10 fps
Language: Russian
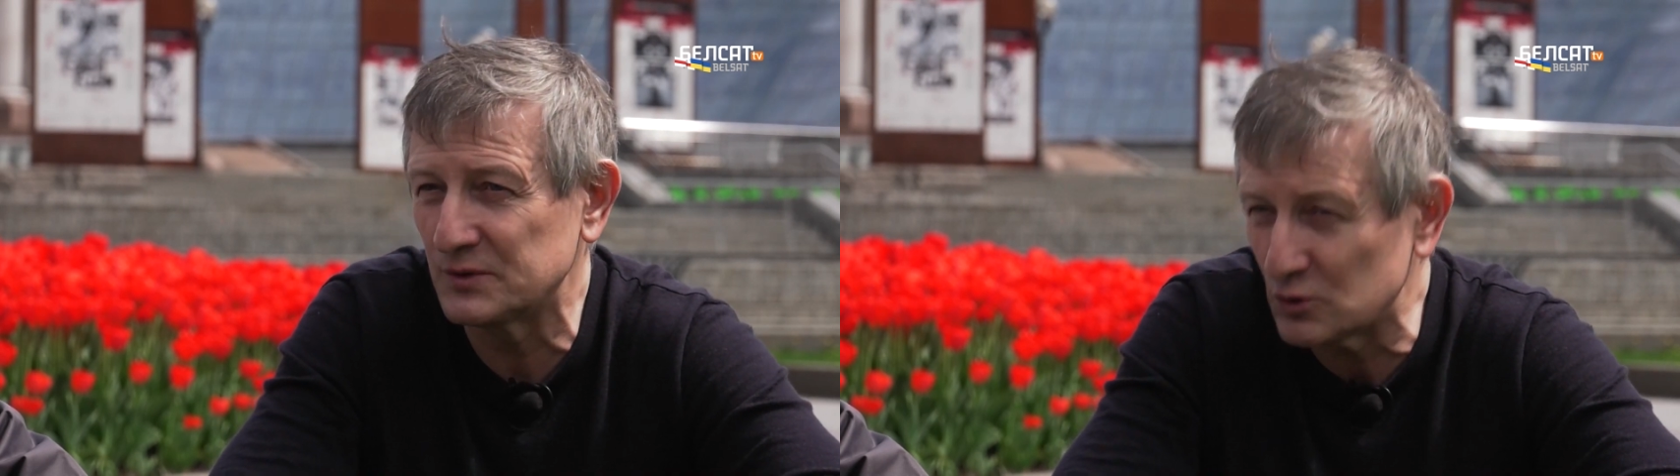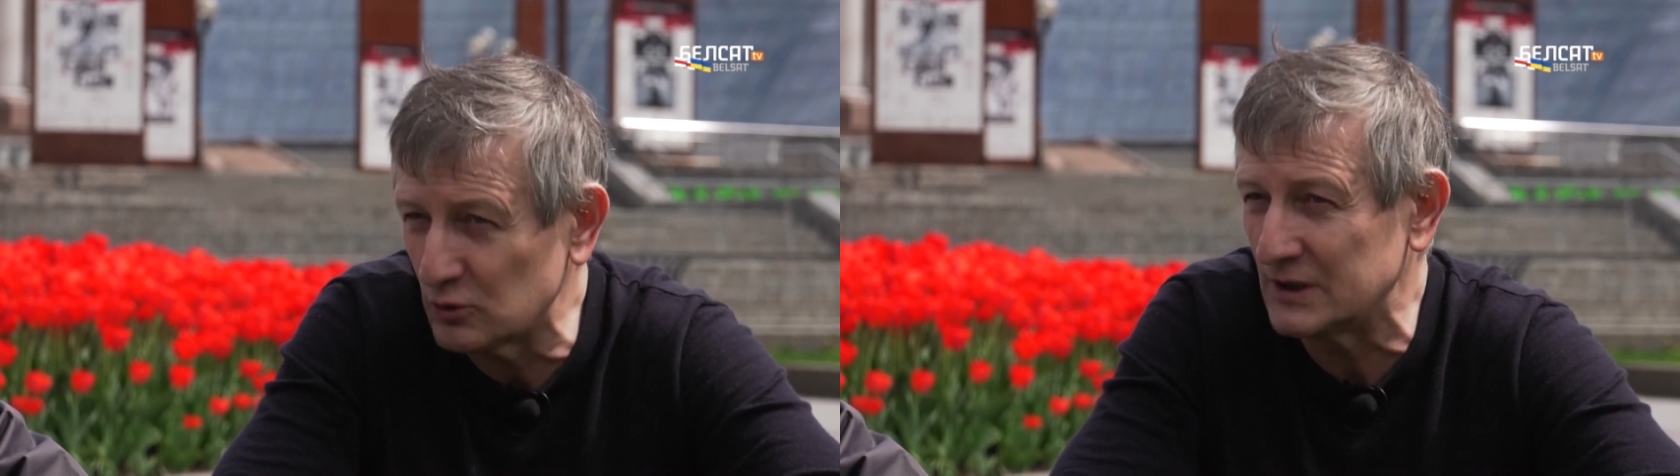
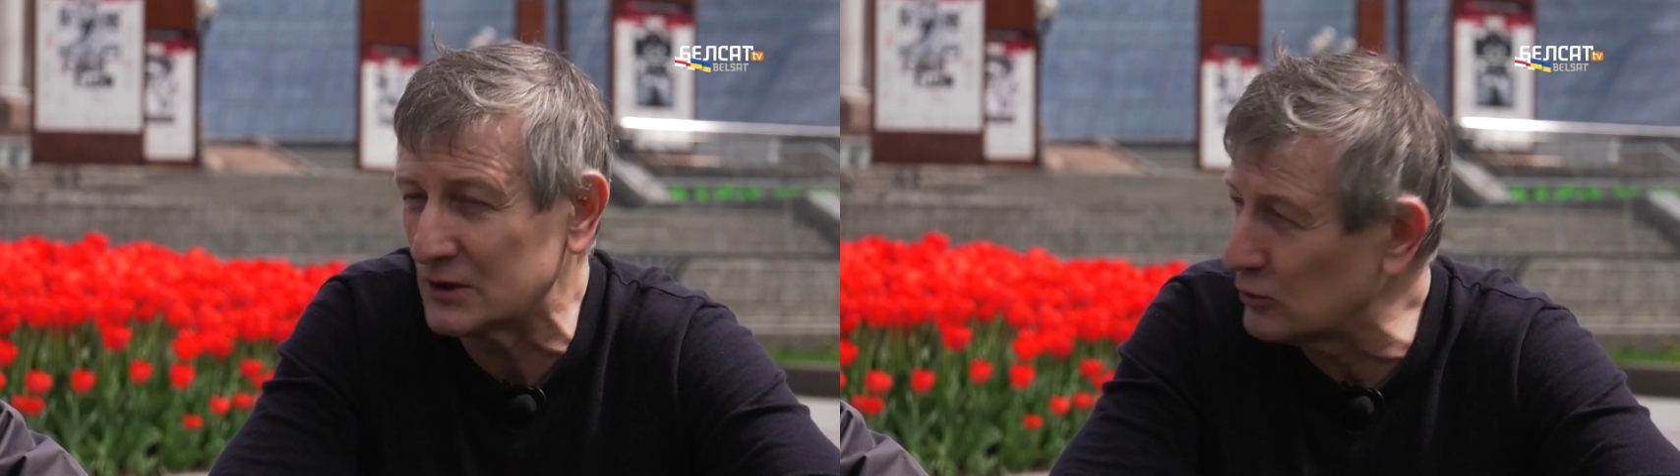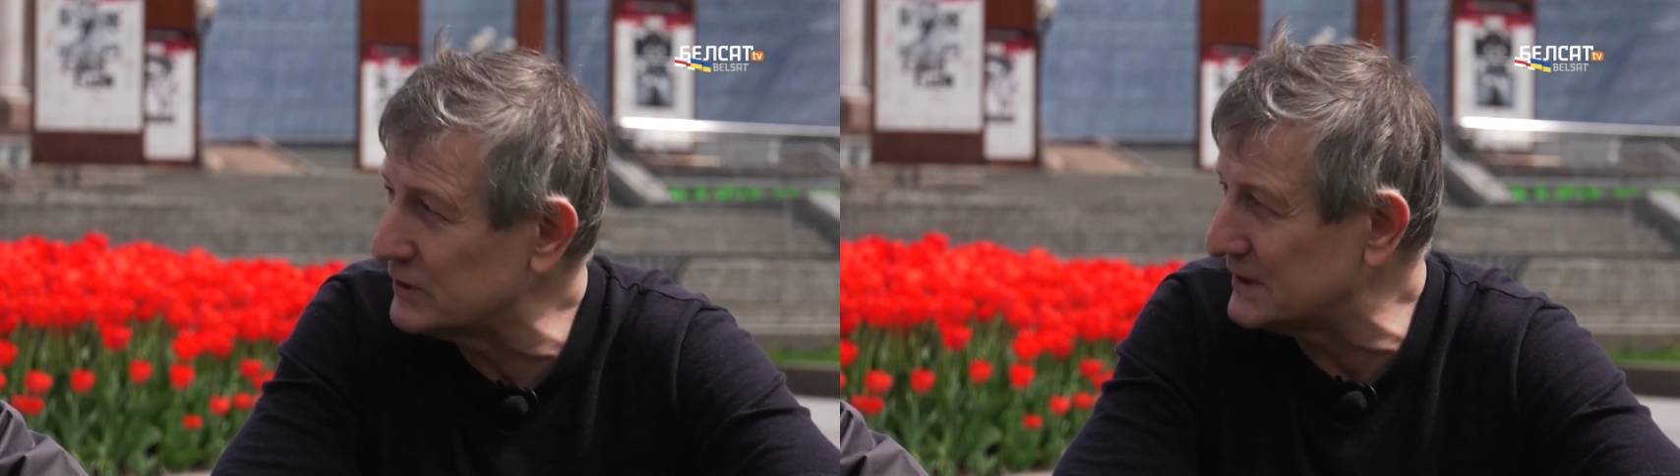суд
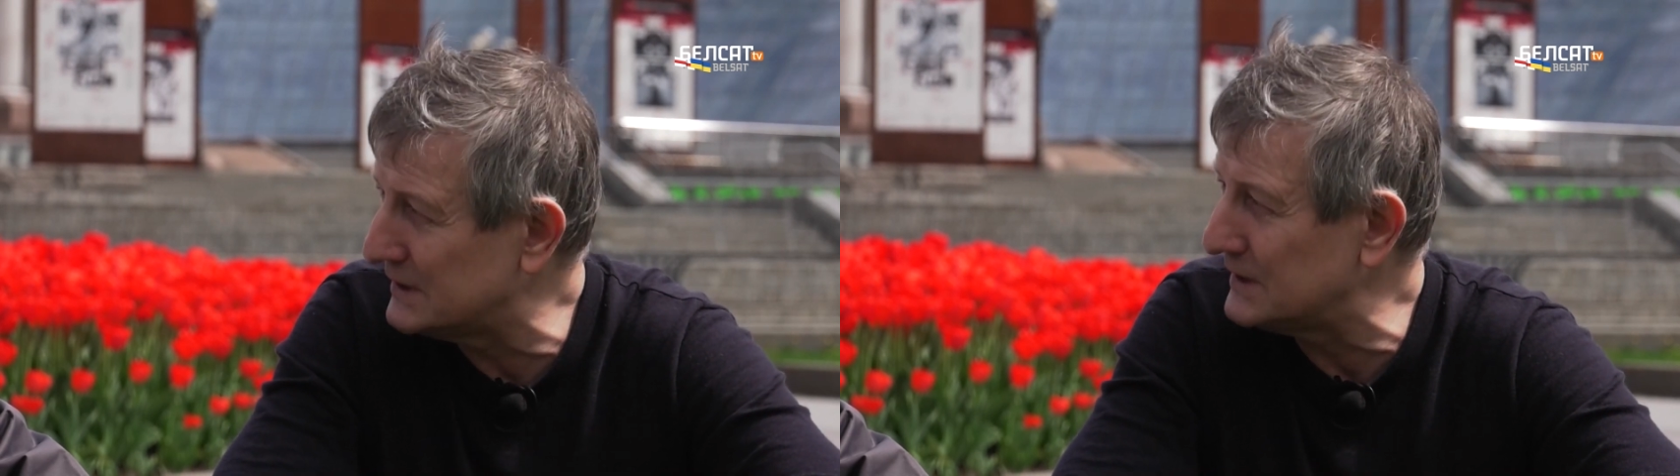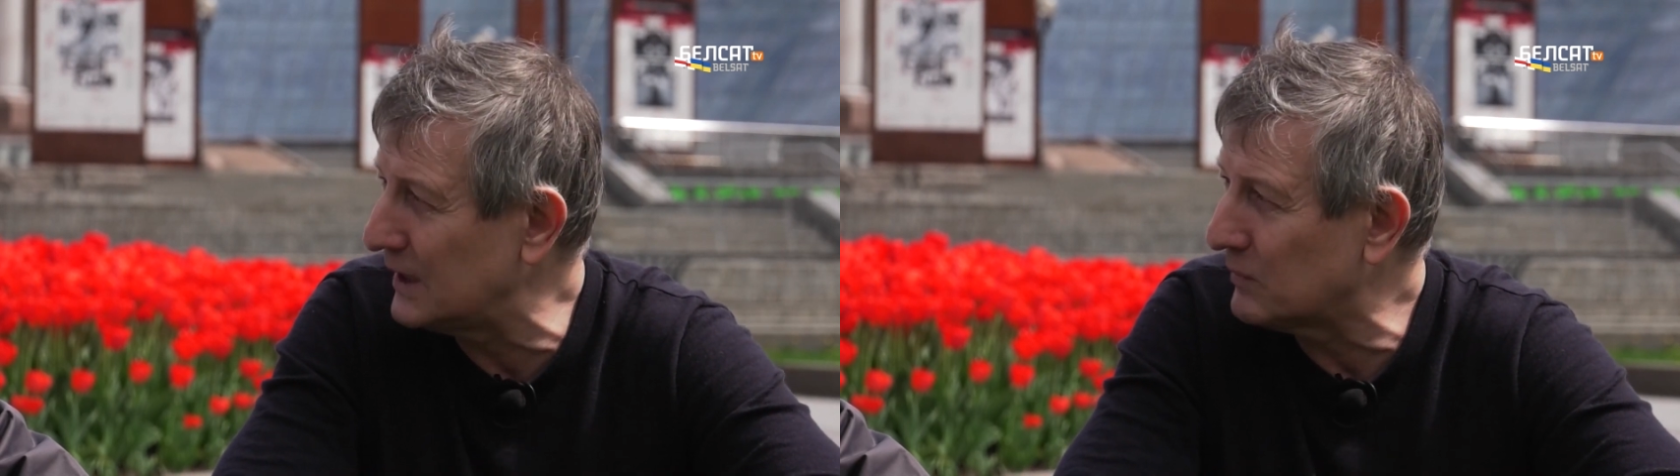над той
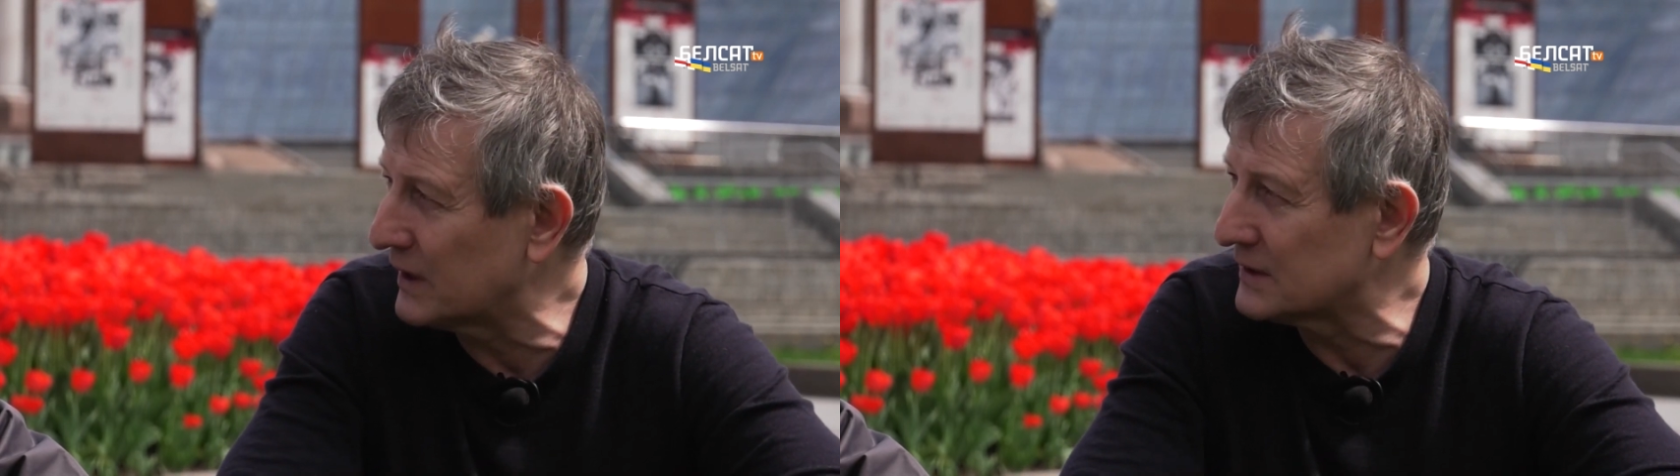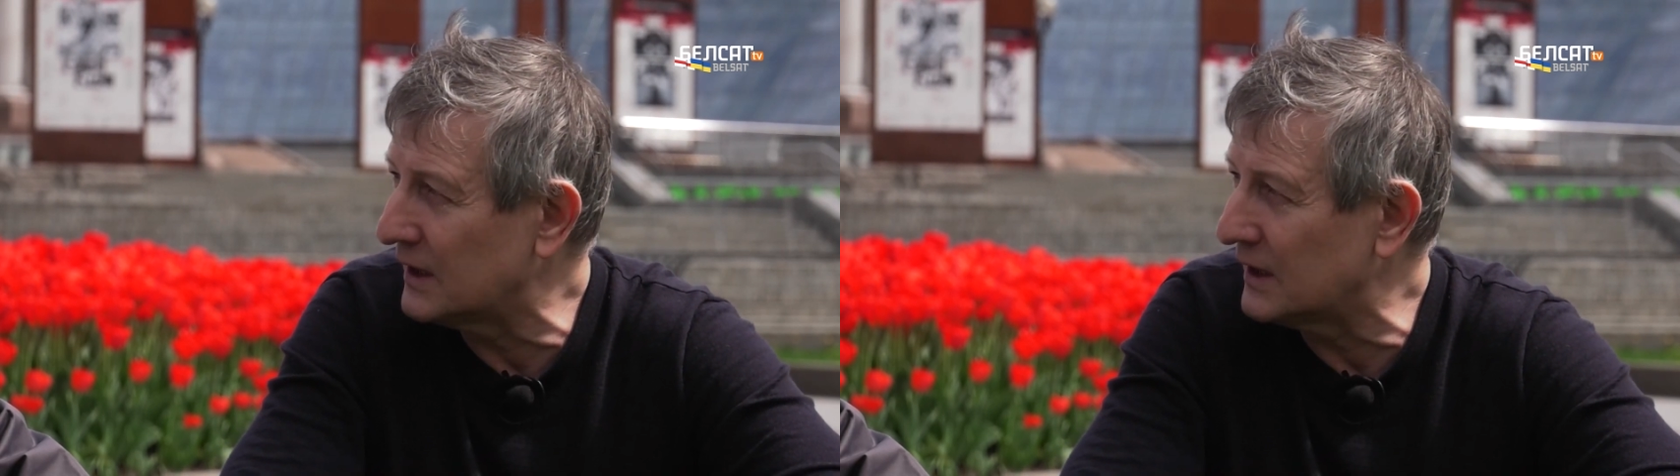системой,